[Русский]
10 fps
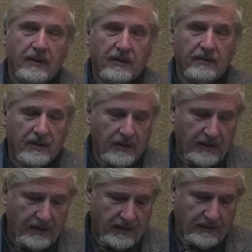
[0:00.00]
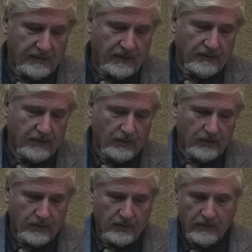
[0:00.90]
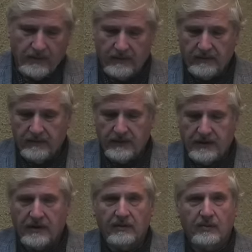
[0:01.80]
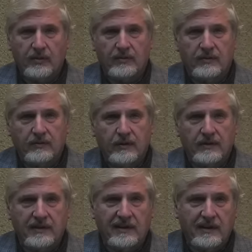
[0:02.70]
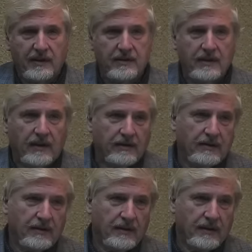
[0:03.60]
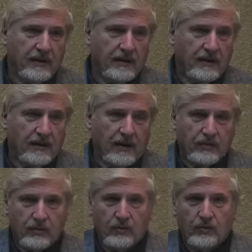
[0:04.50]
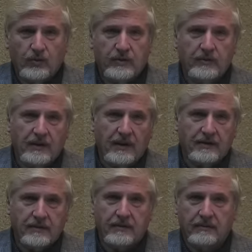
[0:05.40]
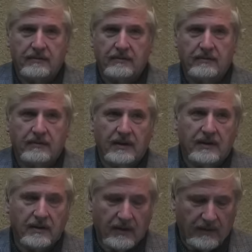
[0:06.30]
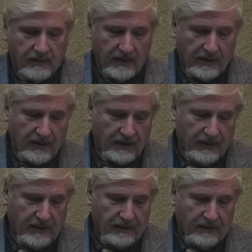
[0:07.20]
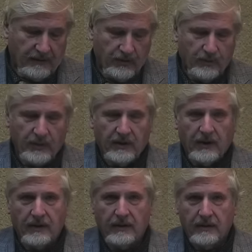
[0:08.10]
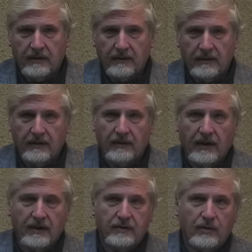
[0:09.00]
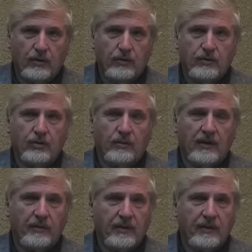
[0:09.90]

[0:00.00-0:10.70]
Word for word: на две ноги? Дело в том, что всегда вопрос сводится к еде. А что будем есть? Это главное. И вот питание является ключом для